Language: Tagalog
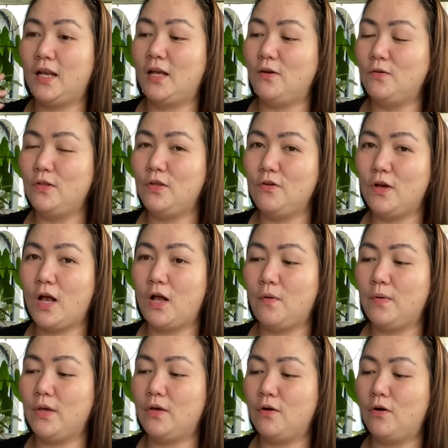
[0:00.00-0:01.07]
Ganun din yung
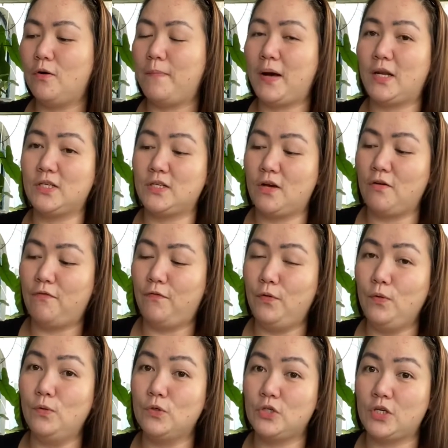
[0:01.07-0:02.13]
gagawin ko. Para siyang
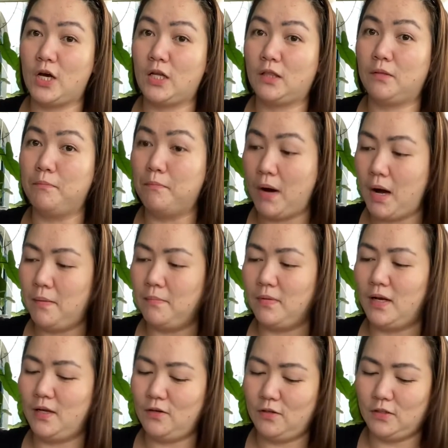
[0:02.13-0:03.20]
flu shot bomb,
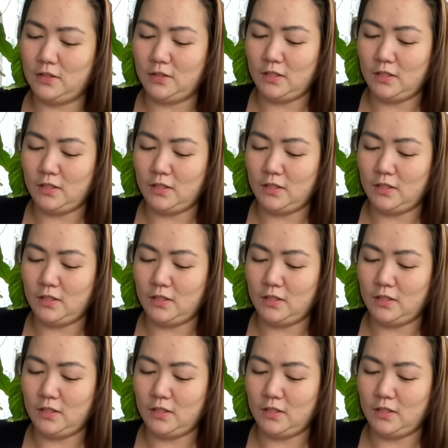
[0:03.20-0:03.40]
ganun.